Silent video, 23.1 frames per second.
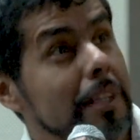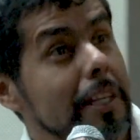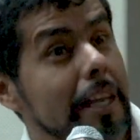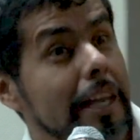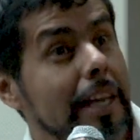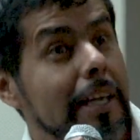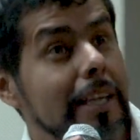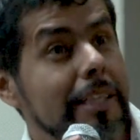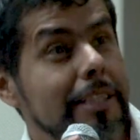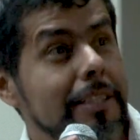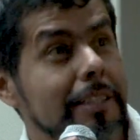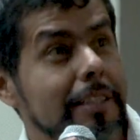
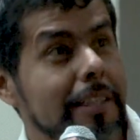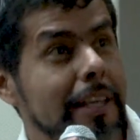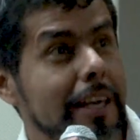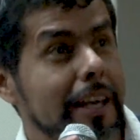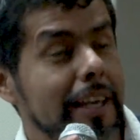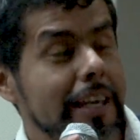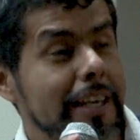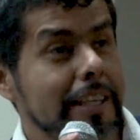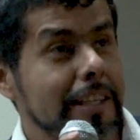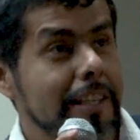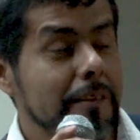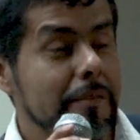
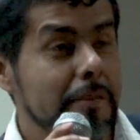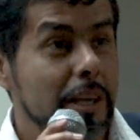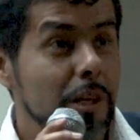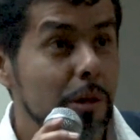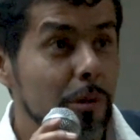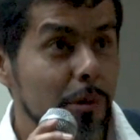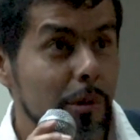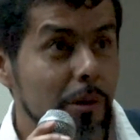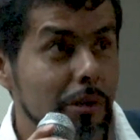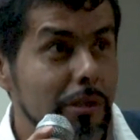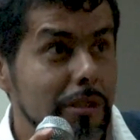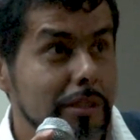este,
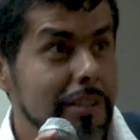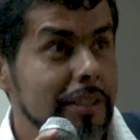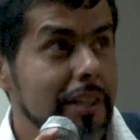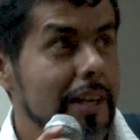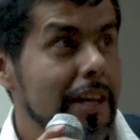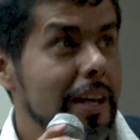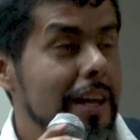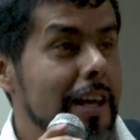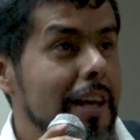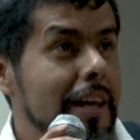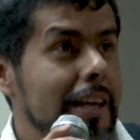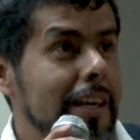individuos
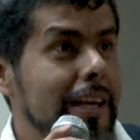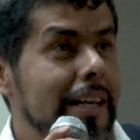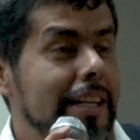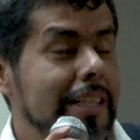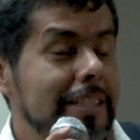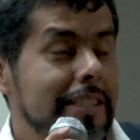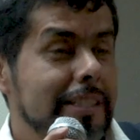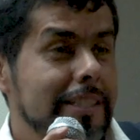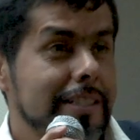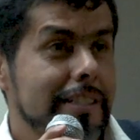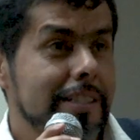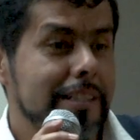que,
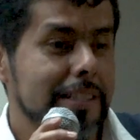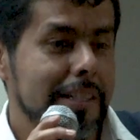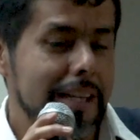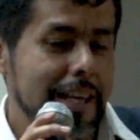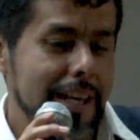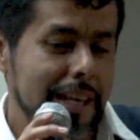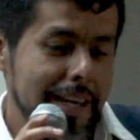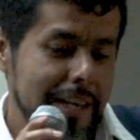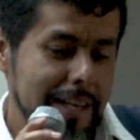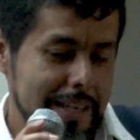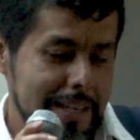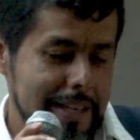es,
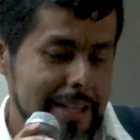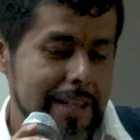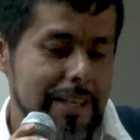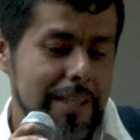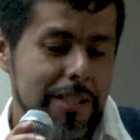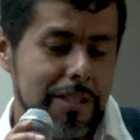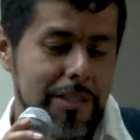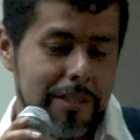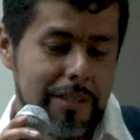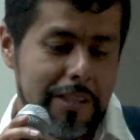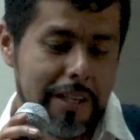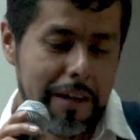que,
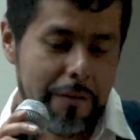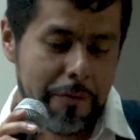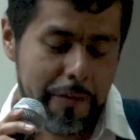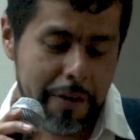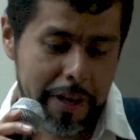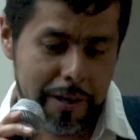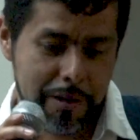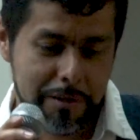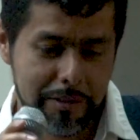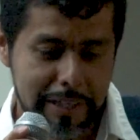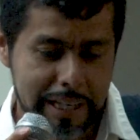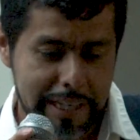que,
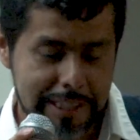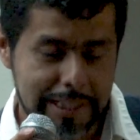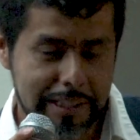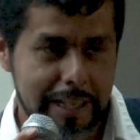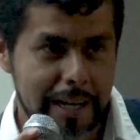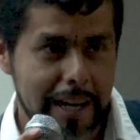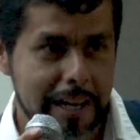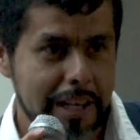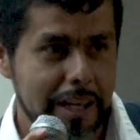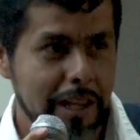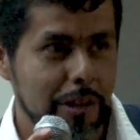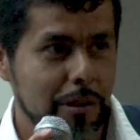fueron
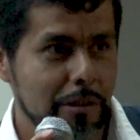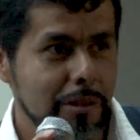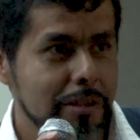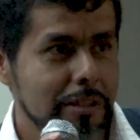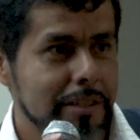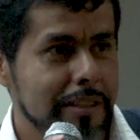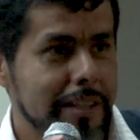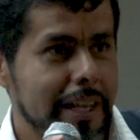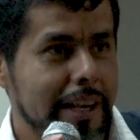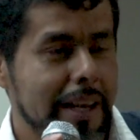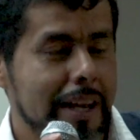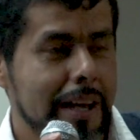
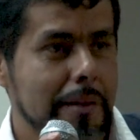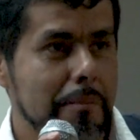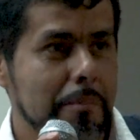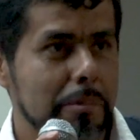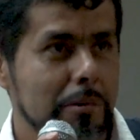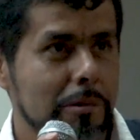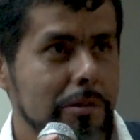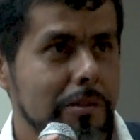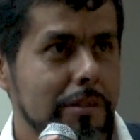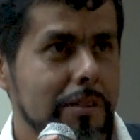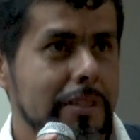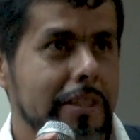extraídos de
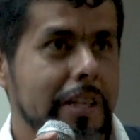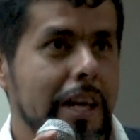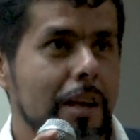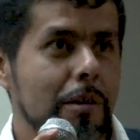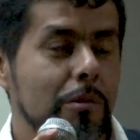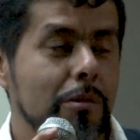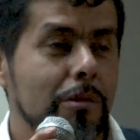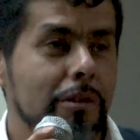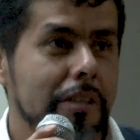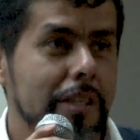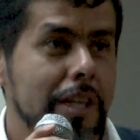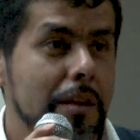campos de
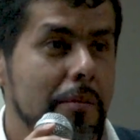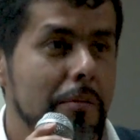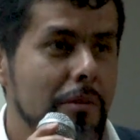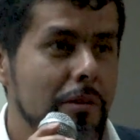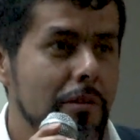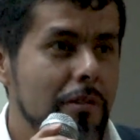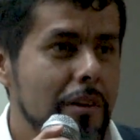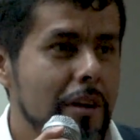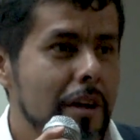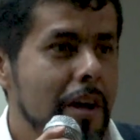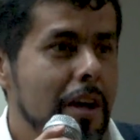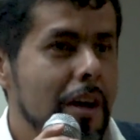
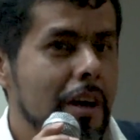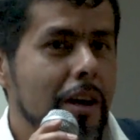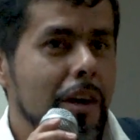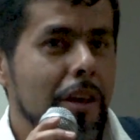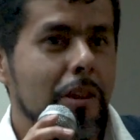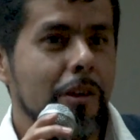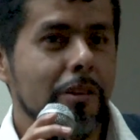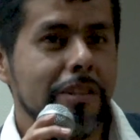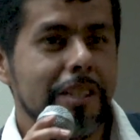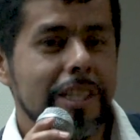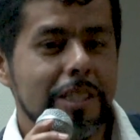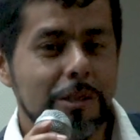cultivo
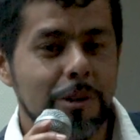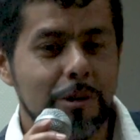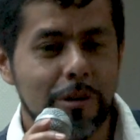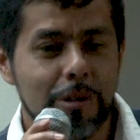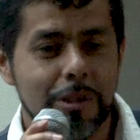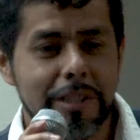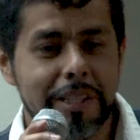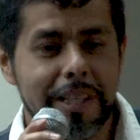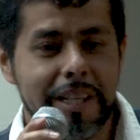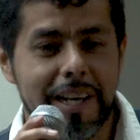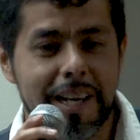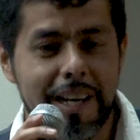donde son
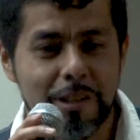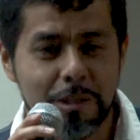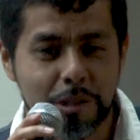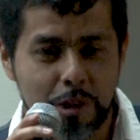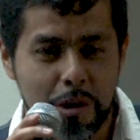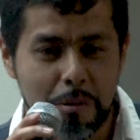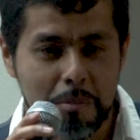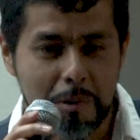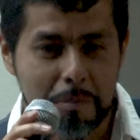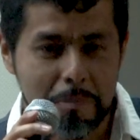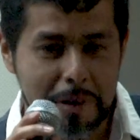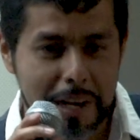considerados
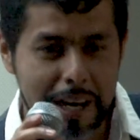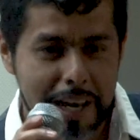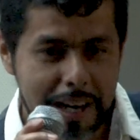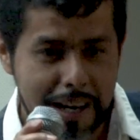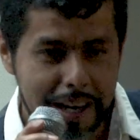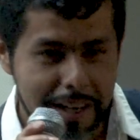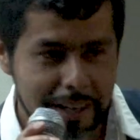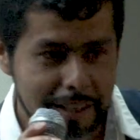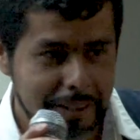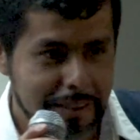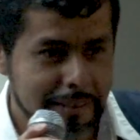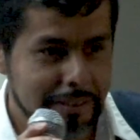como
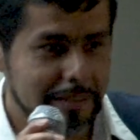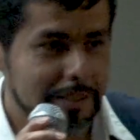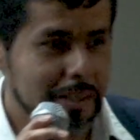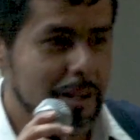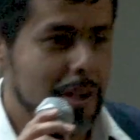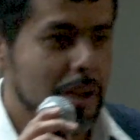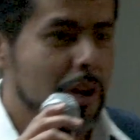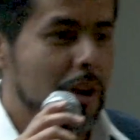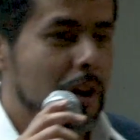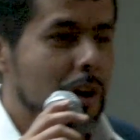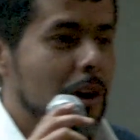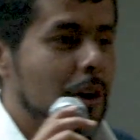plaga.
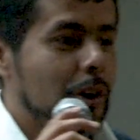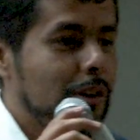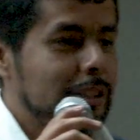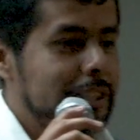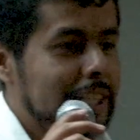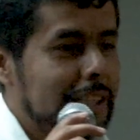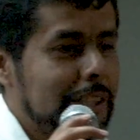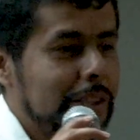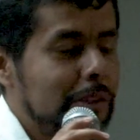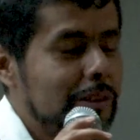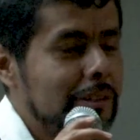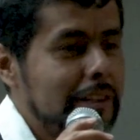O
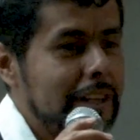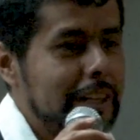sea,